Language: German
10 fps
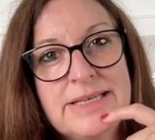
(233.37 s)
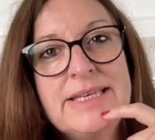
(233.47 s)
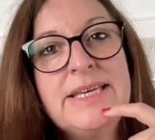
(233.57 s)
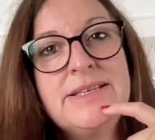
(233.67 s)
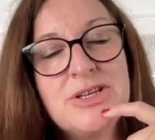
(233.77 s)

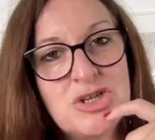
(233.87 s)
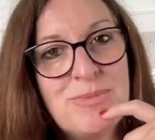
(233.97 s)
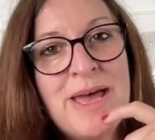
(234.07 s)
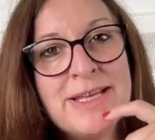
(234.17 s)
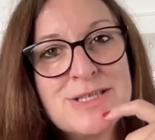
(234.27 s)
gehen dir
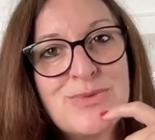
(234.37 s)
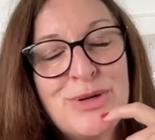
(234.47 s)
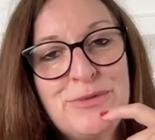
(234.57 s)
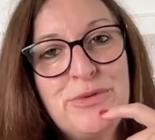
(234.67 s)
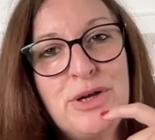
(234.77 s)

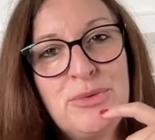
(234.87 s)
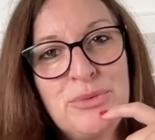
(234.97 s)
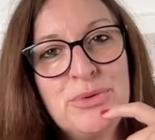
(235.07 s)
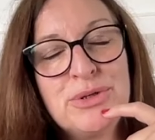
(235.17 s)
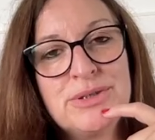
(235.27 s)
schmerzvoll
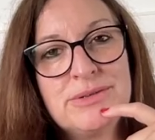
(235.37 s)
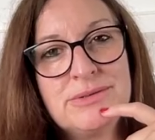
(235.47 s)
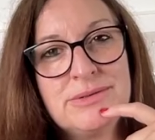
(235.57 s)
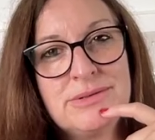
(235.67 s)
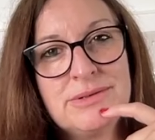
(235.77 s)

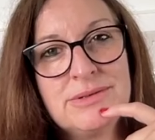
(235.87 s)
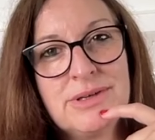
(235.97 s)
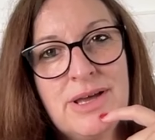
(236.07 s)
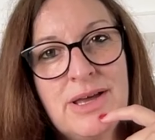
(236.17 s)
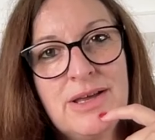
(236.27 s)
verloren,
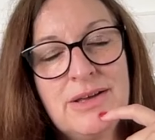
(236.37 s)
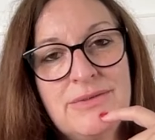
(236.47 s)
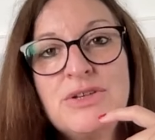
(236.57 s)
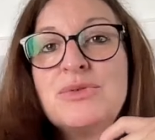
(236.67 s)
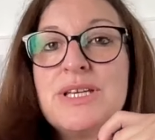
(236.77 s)

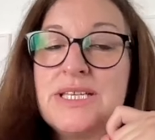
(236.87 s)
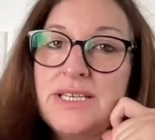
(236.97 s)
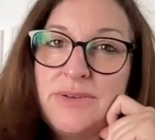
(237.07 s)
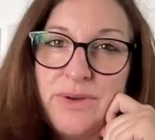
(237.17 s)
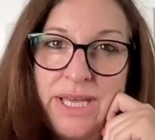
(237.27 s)
wenn du nicht
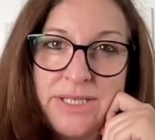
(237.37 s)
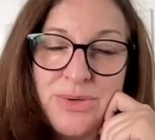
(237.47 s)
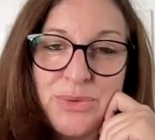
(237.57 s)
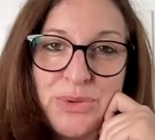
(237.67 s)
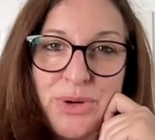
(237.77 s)
in die
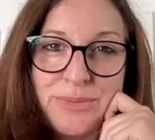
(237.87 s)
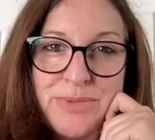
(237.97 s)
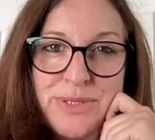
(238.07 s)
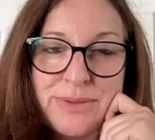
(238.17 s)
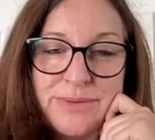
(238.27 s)
Veränderung
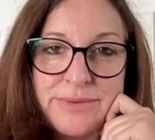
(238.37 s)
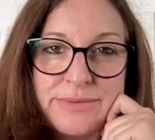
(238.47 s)
kommst?